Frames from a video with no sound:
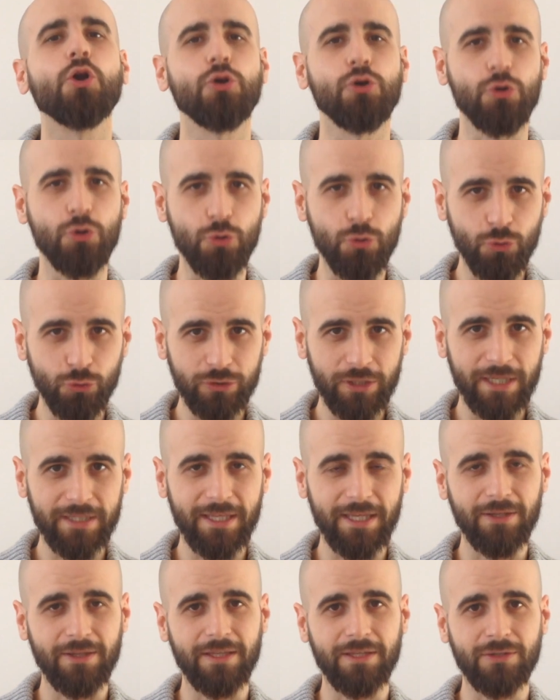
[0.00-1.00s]

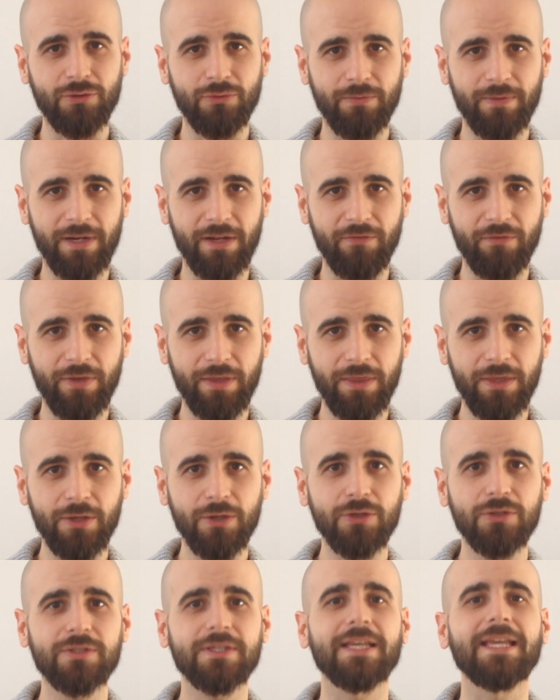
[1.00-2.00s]
Nútrete de sus
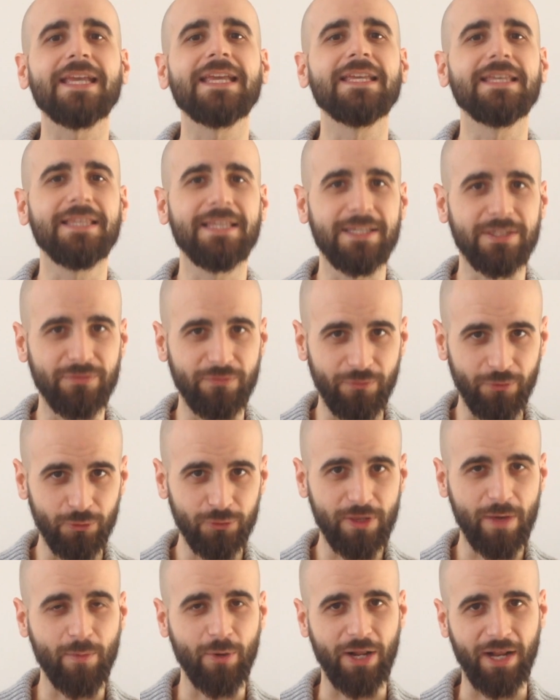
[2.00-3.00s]
beneficios y
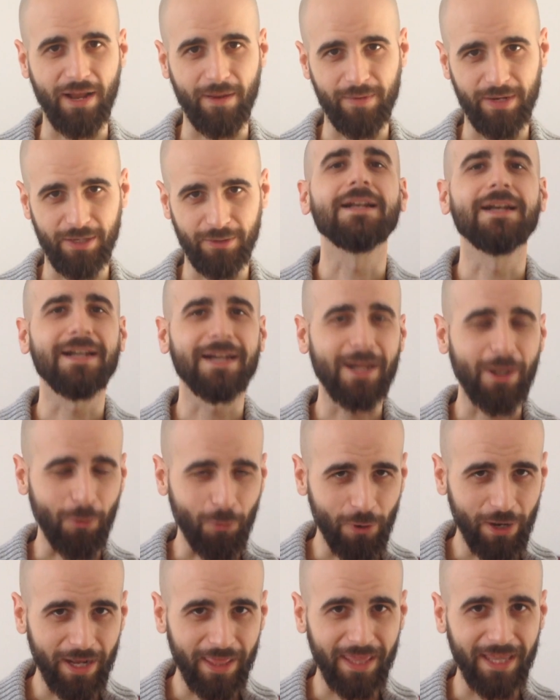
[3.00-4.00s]
disfruta por el camino.
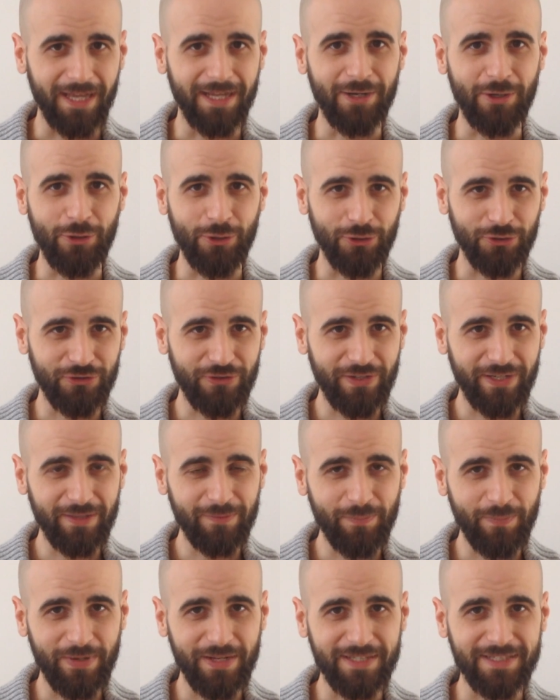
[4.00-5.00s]
Recuerda, no tienes
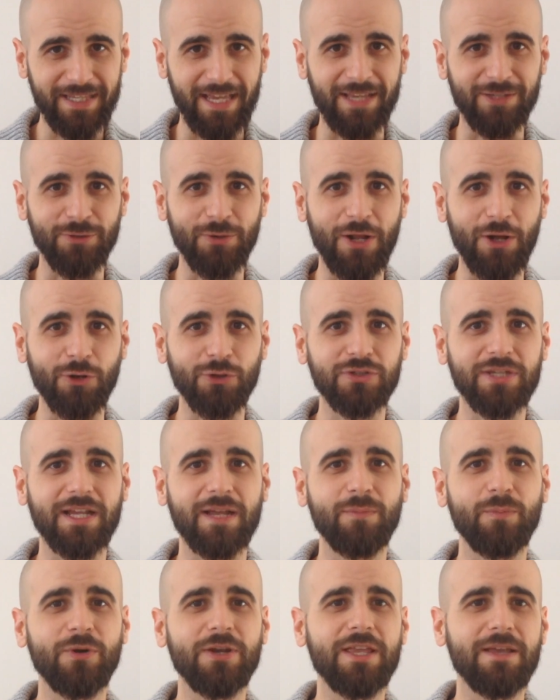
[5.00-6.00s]
prisa, es una cosa que
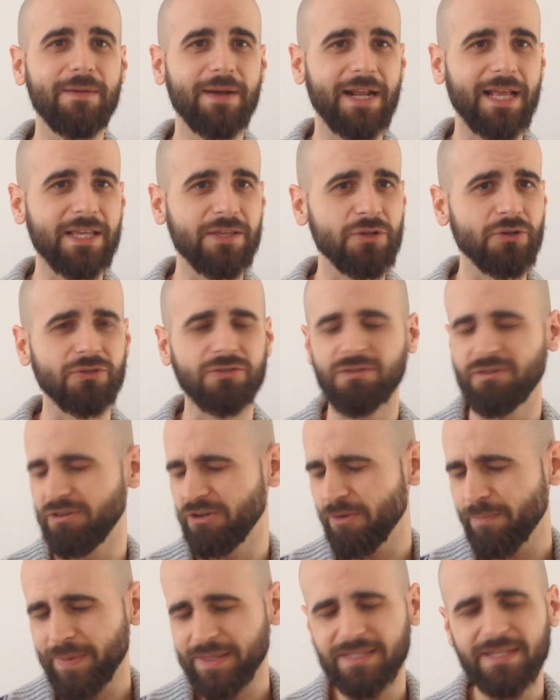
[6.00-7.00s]
puede llevar años.
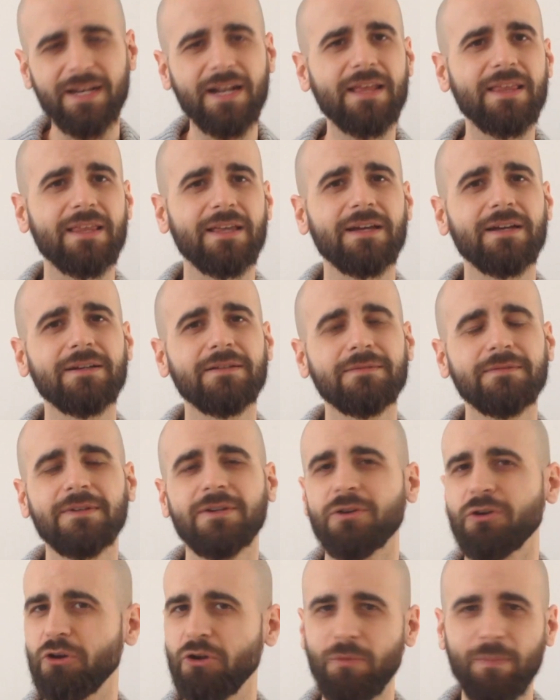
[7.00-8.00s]
No pasa nada,
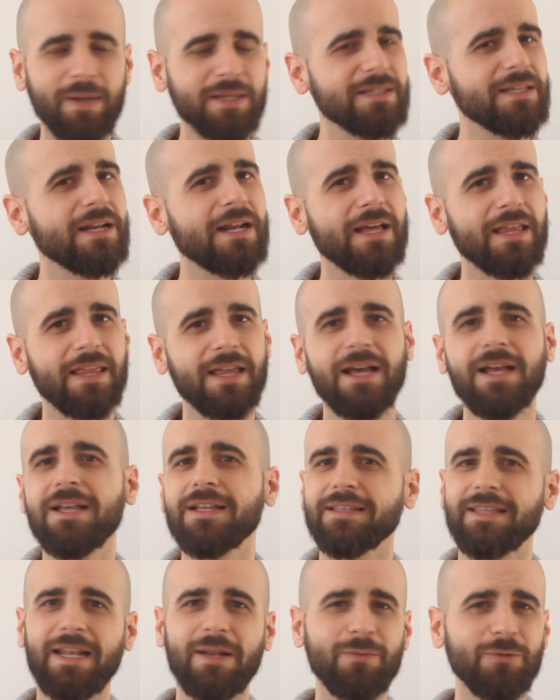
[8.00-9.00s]
no pasa nada.
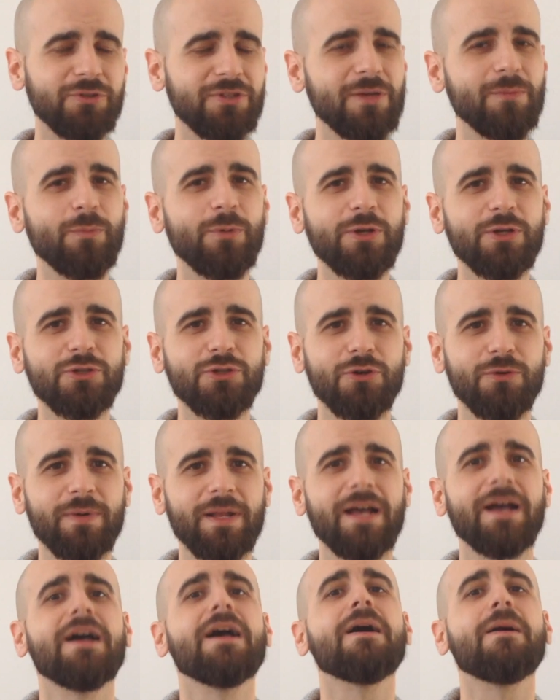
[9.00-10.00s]
Tenemos tiempo de
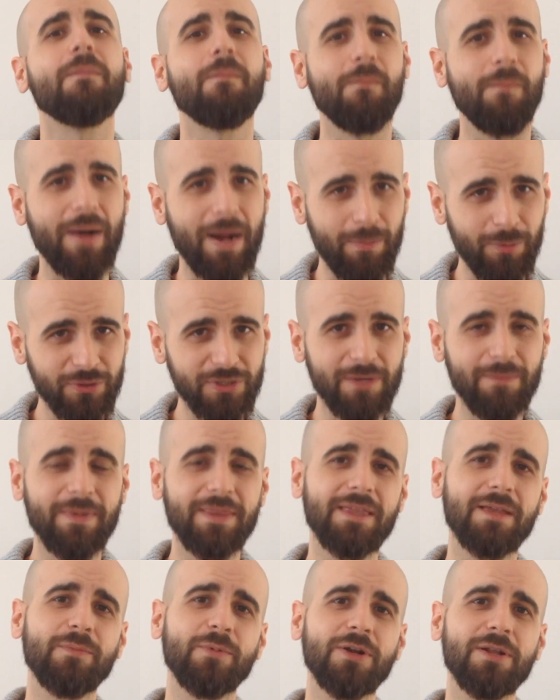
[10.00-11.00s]
sobra. Vamos a
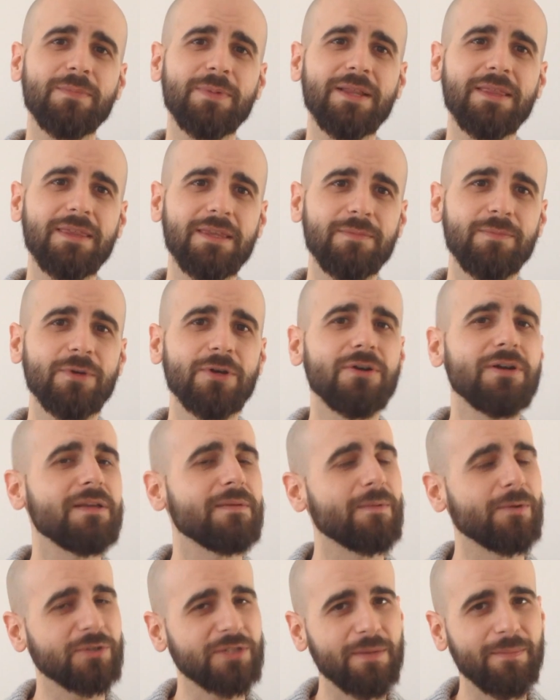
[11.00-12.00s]
empezar por el principio y
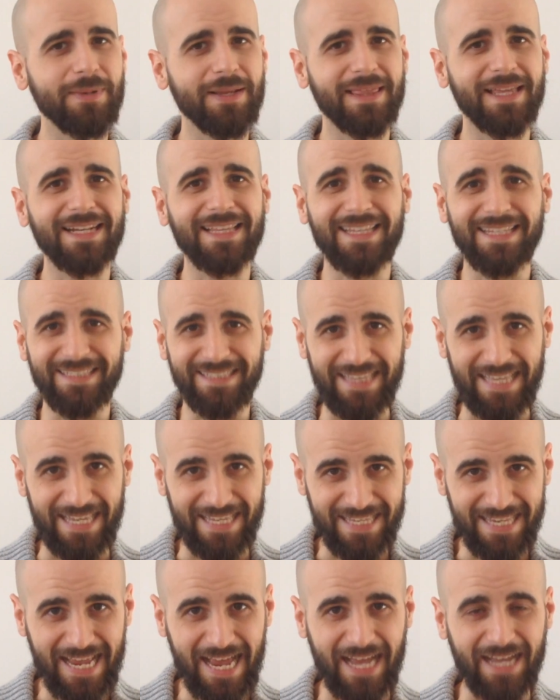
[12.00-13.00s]
vamos a empezar desde
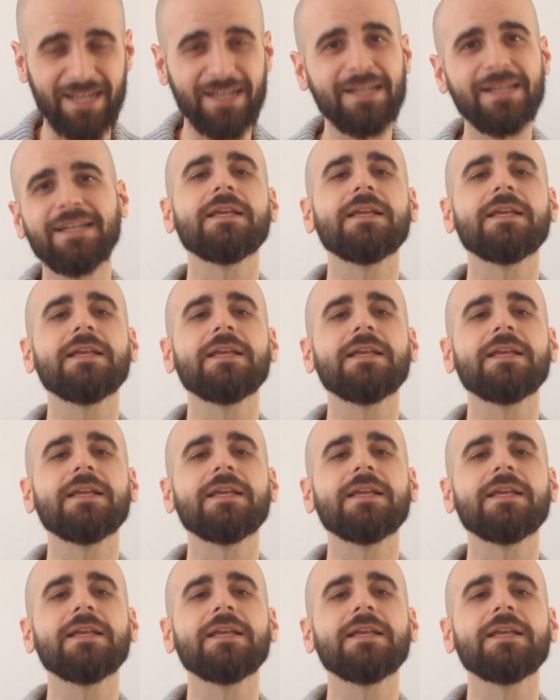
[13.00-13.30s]
ya.